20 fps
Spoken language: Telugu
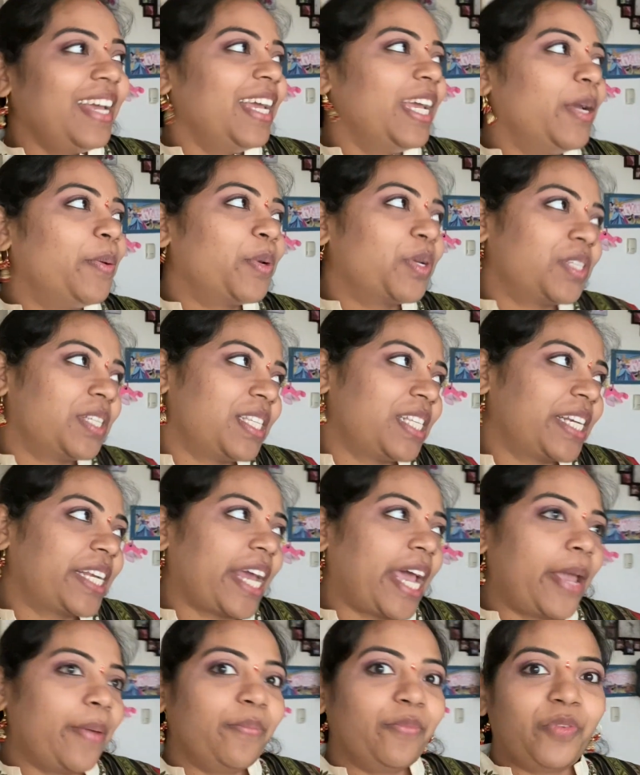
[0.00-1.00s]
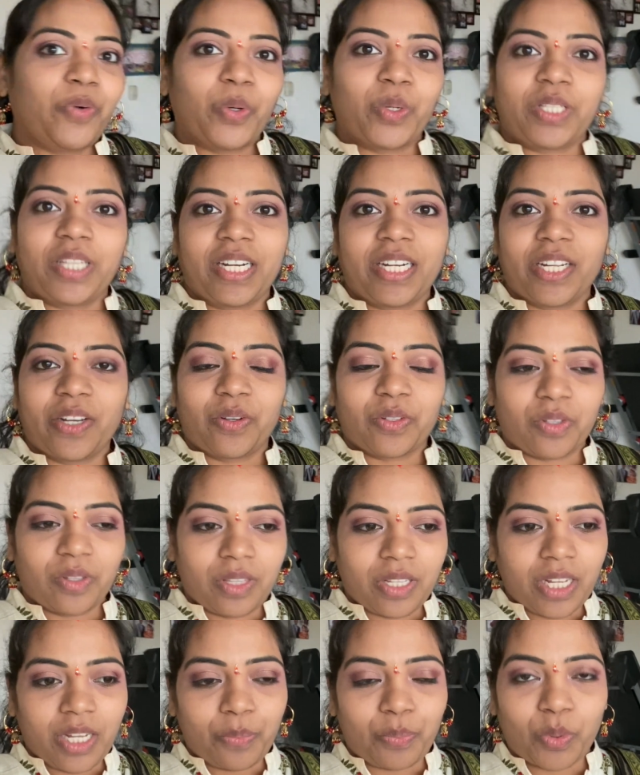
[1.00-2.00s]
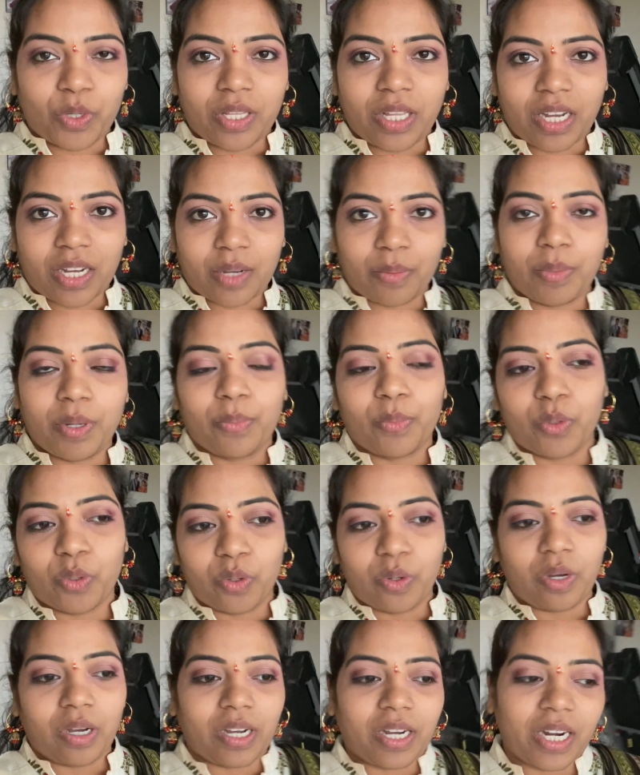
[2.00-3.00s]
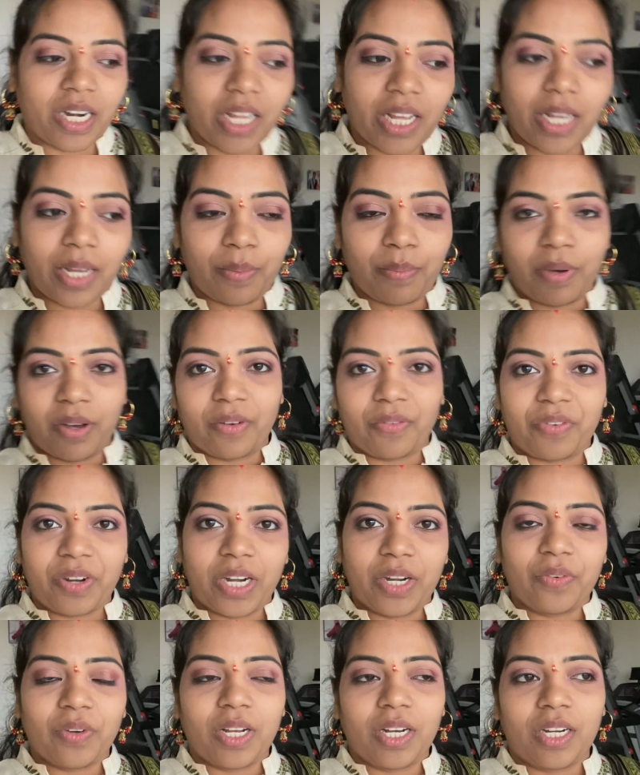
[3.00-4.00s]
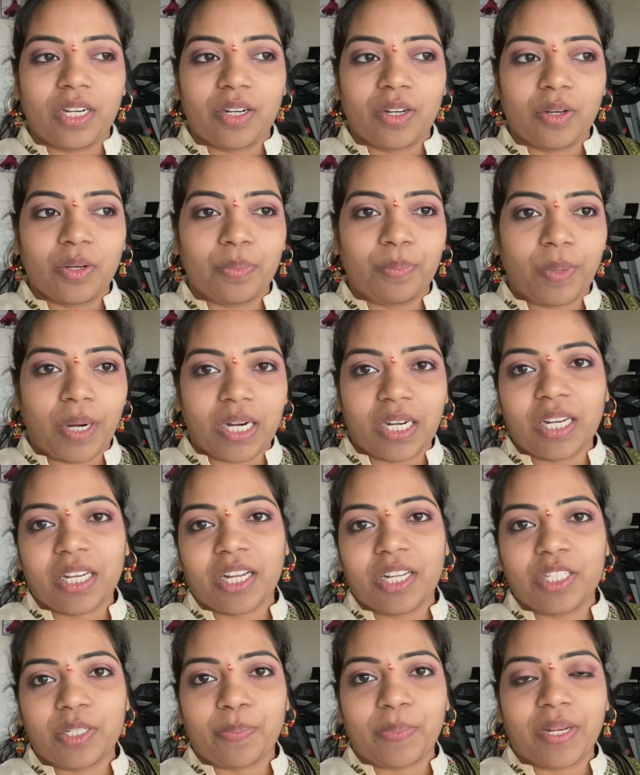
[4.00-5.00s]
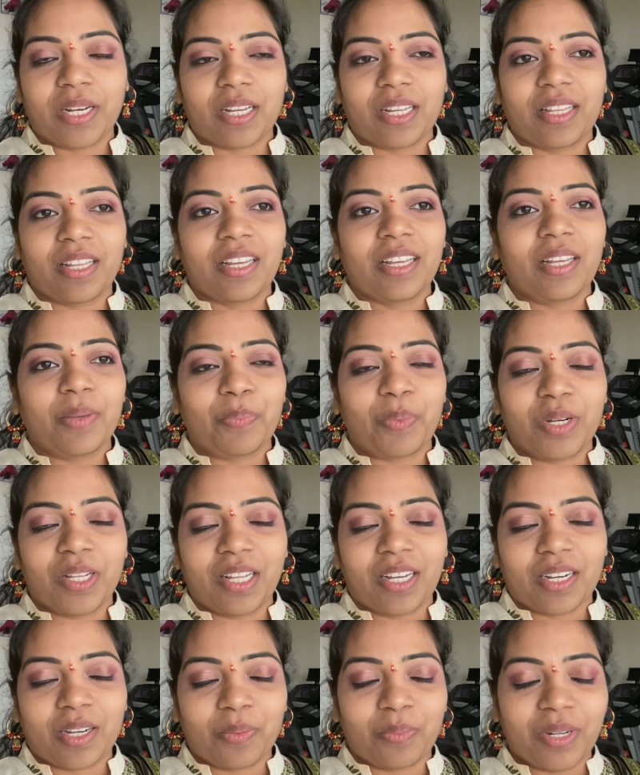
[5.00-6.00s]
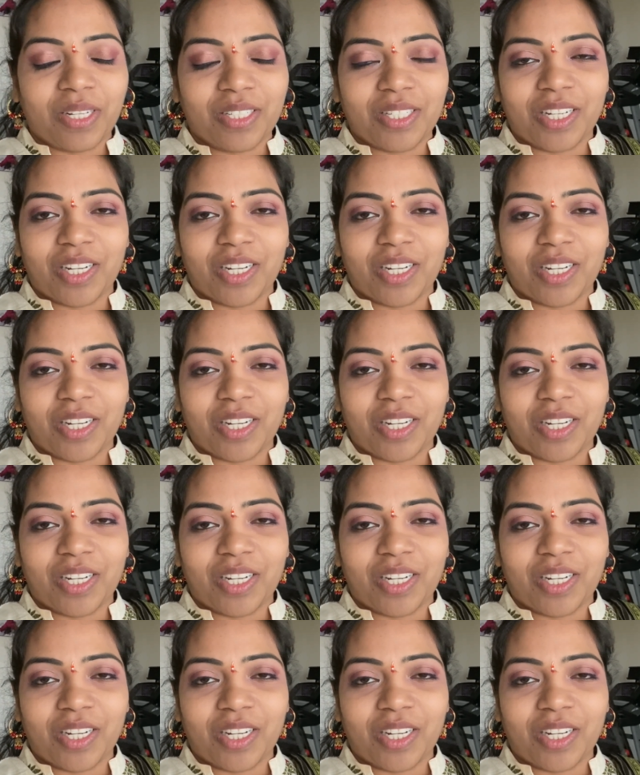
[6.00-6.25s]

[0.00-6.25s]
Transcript: ఇప్పుడు వచ్చేసి టైం ఫోర్ థర్టీ అవుతుంది ఇప్పుడు దాకా మేము అక్కడే మా ఫ్రెండ్ వాళ్ళ ఇంట్లో పాటలకని చెప్పాను కదా ఇప్పుడు దాకా మంచి